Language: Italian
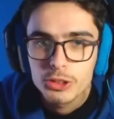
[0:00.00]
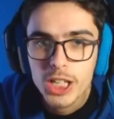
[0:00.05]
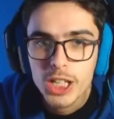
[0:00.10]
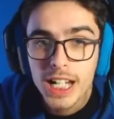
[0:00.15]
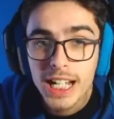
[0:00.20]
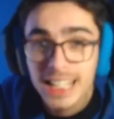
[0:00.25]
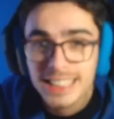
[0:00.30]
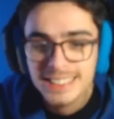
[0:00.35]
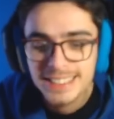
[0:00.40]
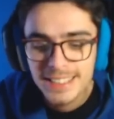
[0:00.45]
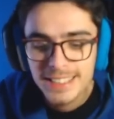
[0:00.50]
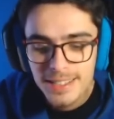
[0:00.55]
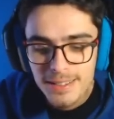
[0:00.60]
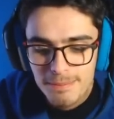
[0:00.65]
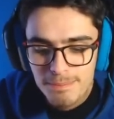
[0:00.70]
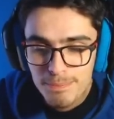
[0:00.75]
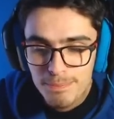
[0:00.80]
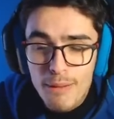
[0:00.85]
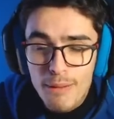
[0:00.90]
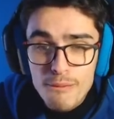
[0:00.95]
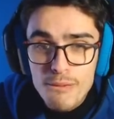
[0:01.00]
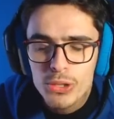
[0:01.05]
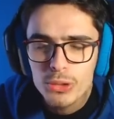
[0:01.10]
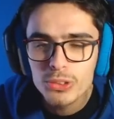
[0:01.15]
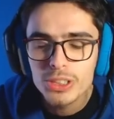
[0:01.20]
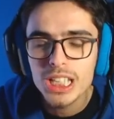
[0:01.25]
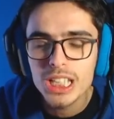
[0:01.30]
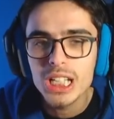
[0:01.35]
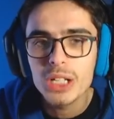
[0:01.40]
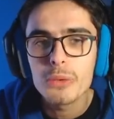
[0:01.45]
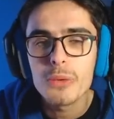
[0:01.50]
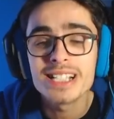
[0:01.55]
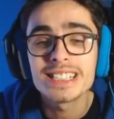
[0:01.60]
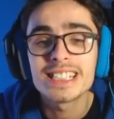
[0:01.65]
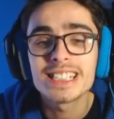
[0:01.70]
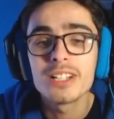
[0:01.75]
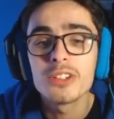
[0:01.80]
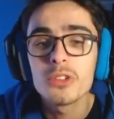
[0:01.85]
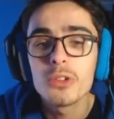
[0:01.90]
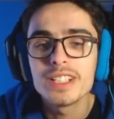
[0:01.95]
Ciao ragazzi, benvenuti in
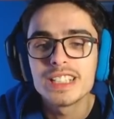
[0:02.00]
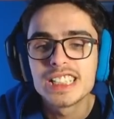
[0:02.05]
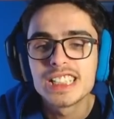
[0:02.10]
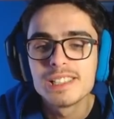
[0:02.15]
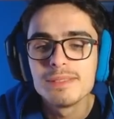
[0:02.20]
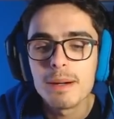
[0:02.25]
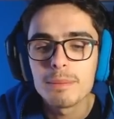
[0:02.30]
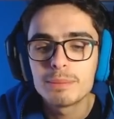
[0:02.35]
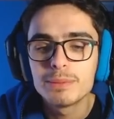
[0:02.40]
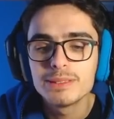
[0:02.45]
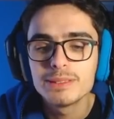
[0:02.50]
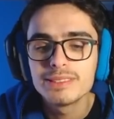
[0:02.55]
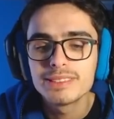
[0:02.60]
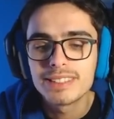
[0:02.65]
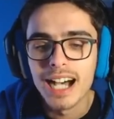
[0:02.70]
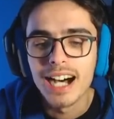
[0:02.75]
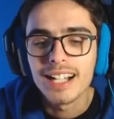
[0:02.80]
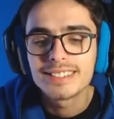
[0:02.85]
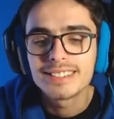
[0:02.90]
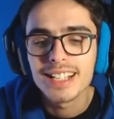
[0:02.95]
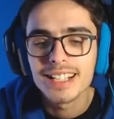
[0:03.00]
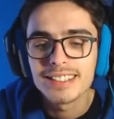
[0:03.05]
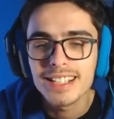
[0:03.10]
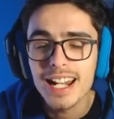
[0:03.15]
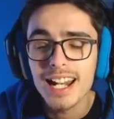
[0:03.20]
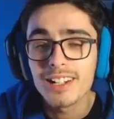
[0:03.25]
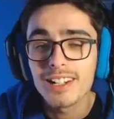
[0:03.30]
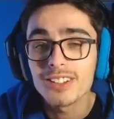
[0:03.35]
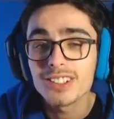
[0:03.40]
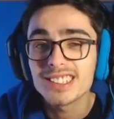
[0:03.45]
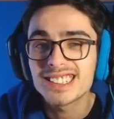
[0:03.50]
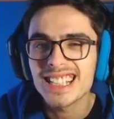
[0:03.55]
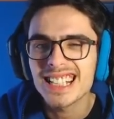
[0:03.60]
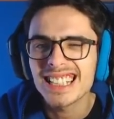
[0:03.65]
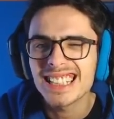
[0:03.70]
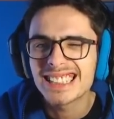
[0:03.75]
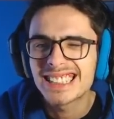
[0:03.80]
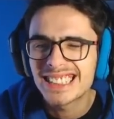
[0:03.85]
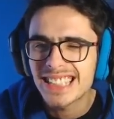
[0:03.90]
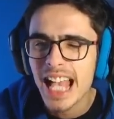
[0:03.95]
questa nuovissima puntata della
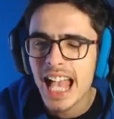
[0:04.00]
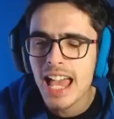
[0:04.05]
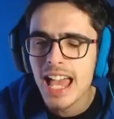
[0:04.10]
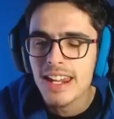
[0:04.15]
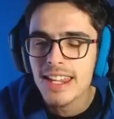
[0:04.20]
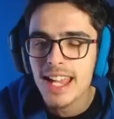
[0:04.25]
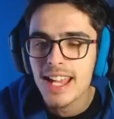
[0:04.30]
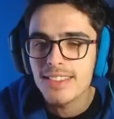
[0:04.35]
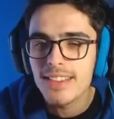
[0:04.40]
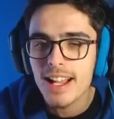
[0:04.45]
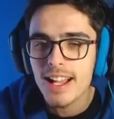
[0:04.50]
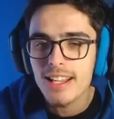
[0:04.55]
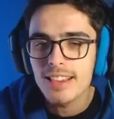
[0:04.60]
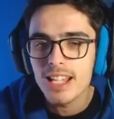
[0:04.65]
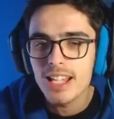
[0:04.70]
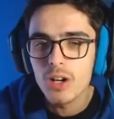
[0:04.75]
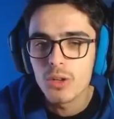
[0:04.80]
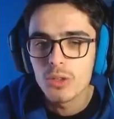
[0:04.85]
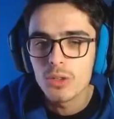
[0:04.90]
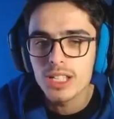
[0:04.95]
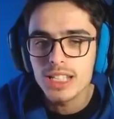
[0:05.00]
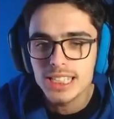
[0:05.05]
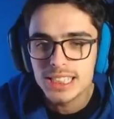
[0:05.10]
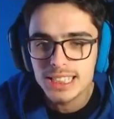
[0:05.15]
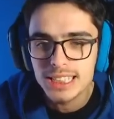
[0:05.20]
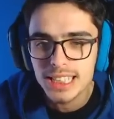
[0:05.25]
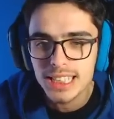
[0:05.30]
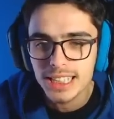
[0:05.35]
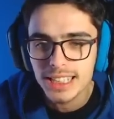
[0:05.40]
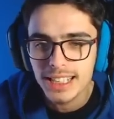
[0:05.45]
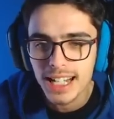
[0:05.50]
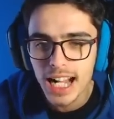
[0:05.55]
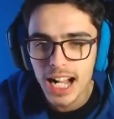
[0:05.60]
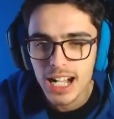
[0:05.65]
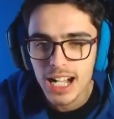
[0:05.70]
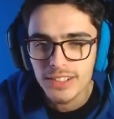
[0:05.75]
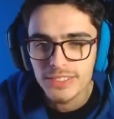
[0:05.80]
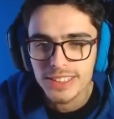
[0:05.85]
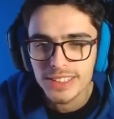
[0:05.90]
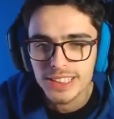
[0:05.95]
nostra serie della Ulisse
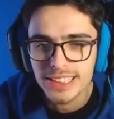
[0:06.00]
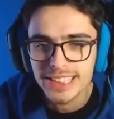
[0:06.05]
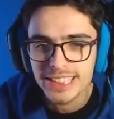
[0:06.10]
Craft.